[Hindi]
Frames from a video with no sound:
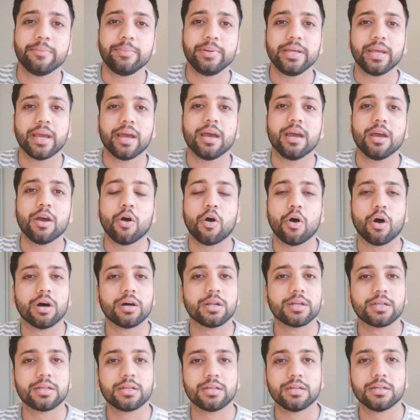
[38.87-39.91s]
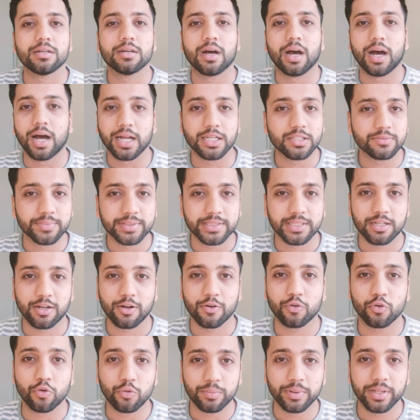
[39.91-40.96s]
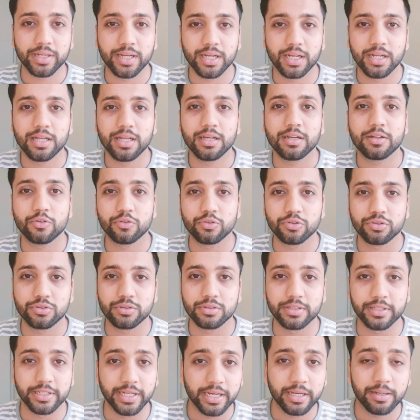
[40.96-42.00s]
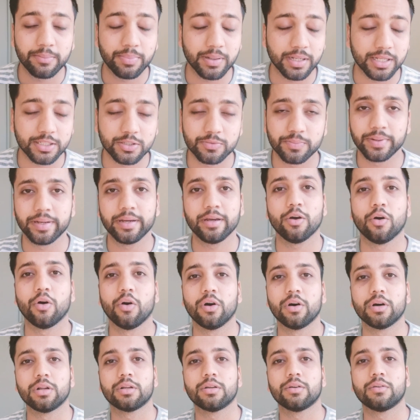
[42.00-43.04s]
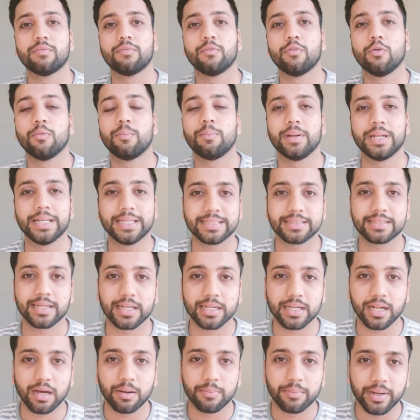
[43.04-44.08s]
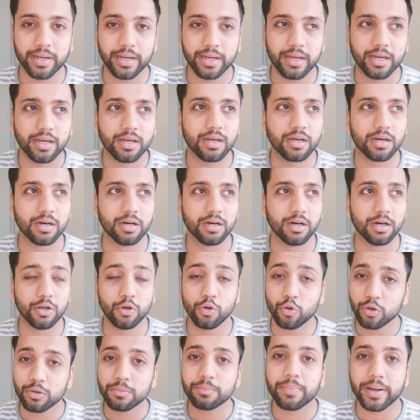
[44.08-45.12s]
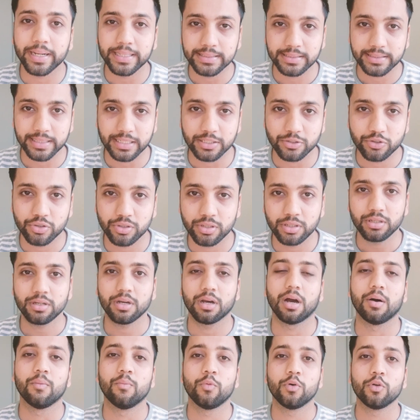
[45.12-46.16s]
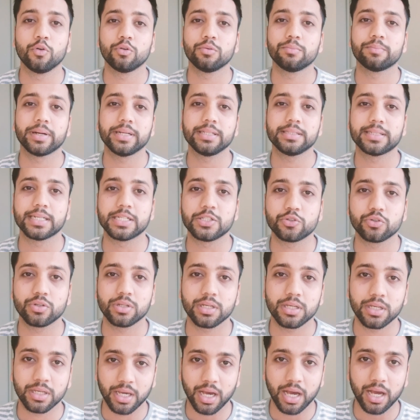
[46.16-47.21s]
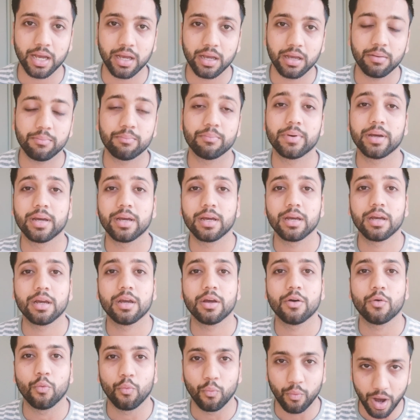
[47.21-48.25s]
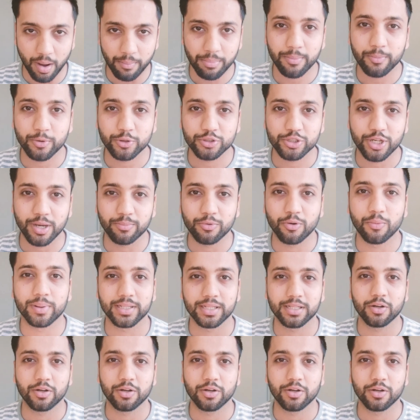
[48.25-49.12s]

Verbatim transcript: भी है और आज मैं जा रहा हूँ घूमने के लिए कुछ नए प्लेस पे और वो प्लेस का नाम है लोन पाइन सेंचुरी अब वो लोन पाइन सेंचुरी क्या है मैं वहाँ पे पहुँच के आपको बताता